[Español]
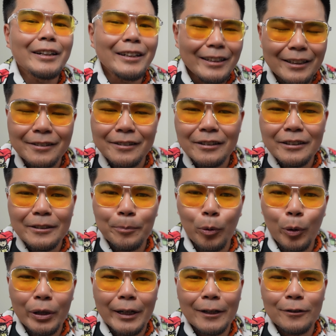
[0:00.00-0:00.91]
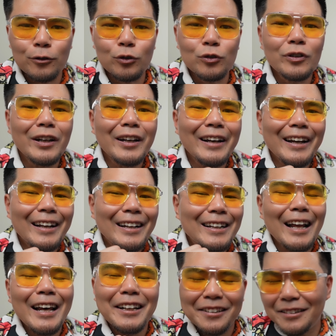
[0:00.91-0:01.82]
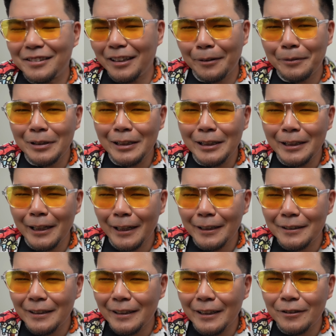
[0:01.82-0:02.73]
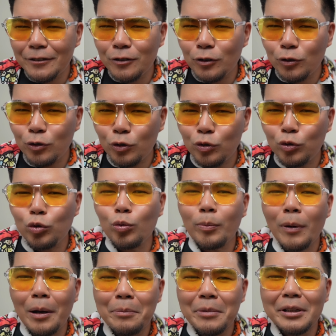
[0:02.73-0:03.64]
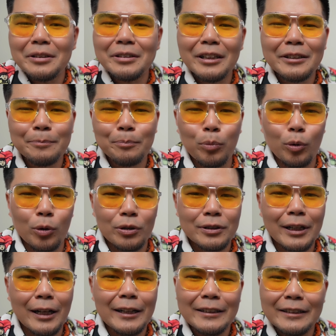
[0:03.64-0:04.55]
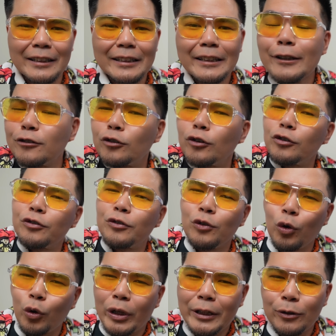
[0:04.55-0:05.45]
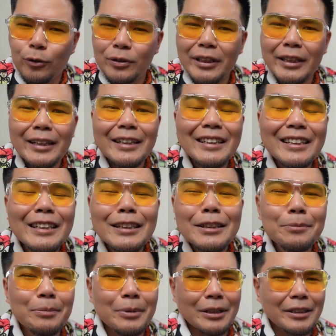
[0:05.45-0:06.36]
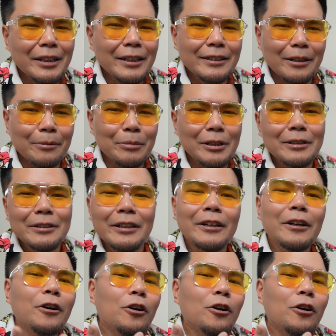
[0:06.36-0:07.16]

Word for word: En este tipo de casos la estabilidad es sumamente importante. Y esto es lo que noté inmediatamente